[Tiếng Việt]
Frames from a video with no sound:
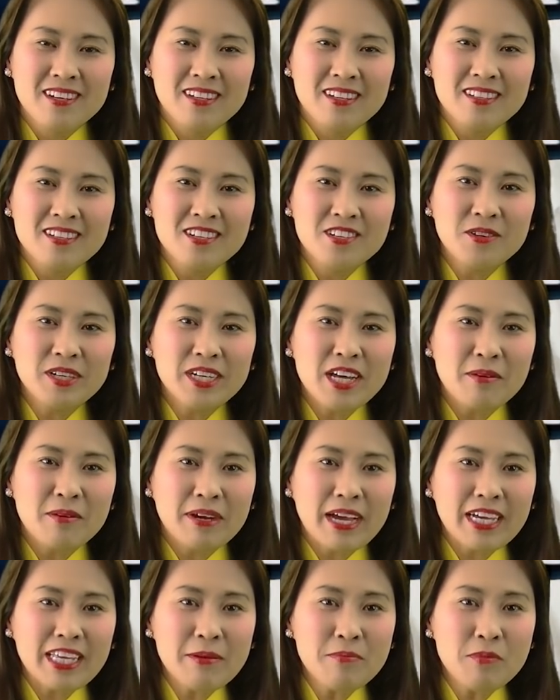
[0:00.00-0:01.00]
thường Hội đồng
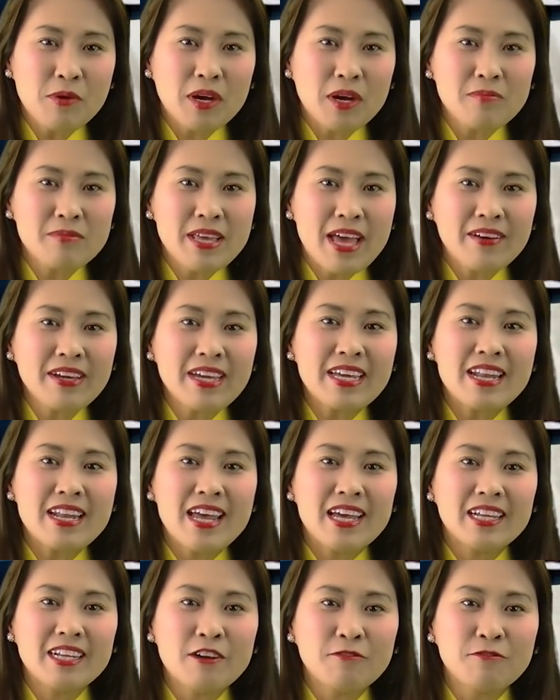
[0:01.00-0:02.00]
các giám mục công giáo nghi
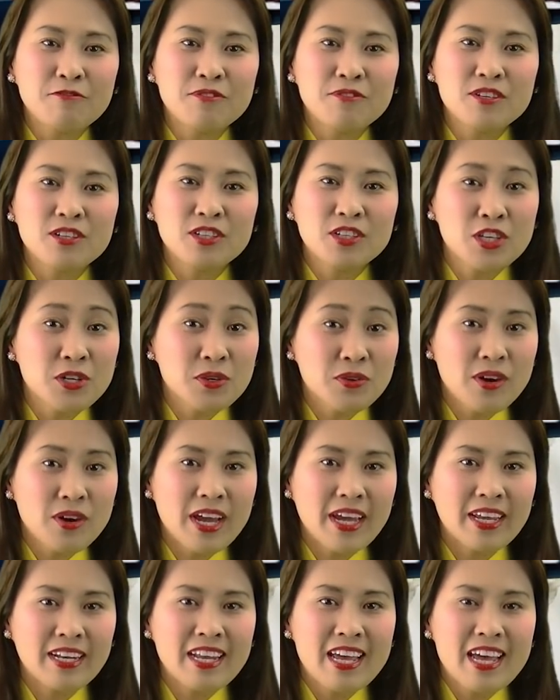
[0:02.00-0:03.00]
lễ Đông phương
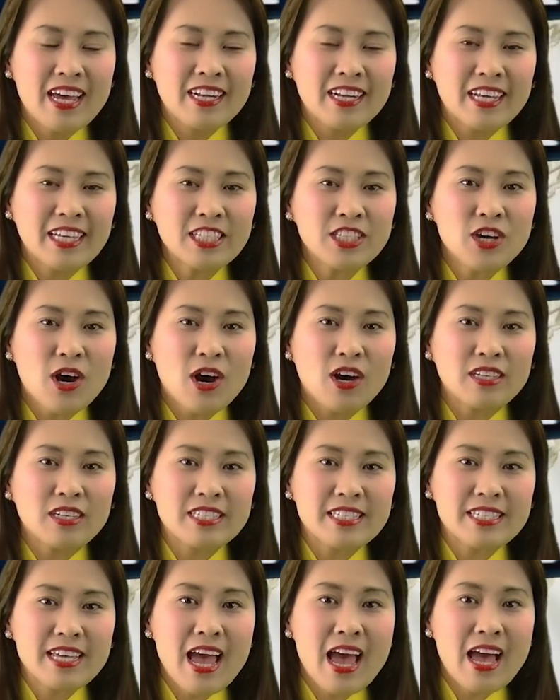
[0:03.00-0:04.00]
Ukraine đã chọn
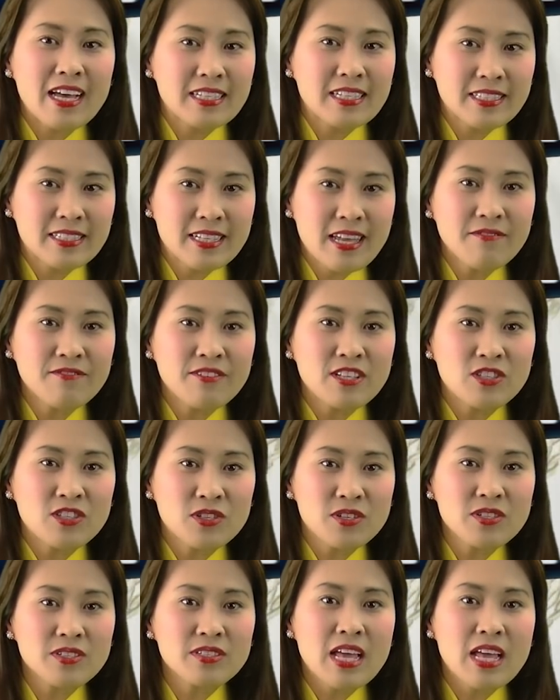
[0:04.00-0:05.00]
cha Stephen
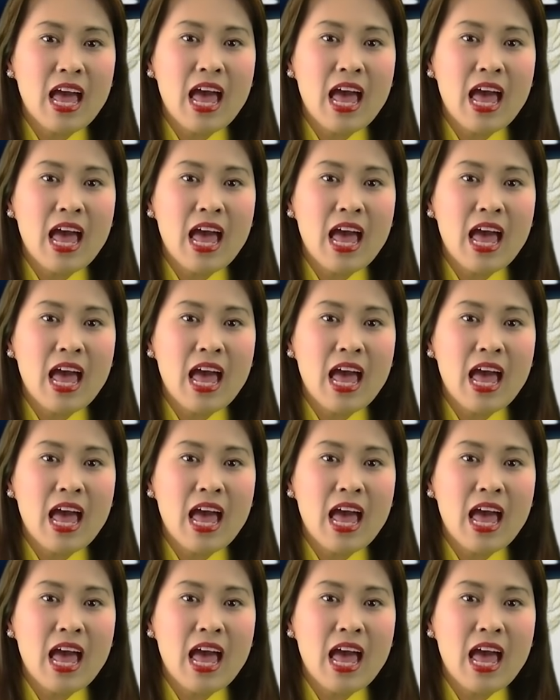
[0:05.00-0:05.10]
Sus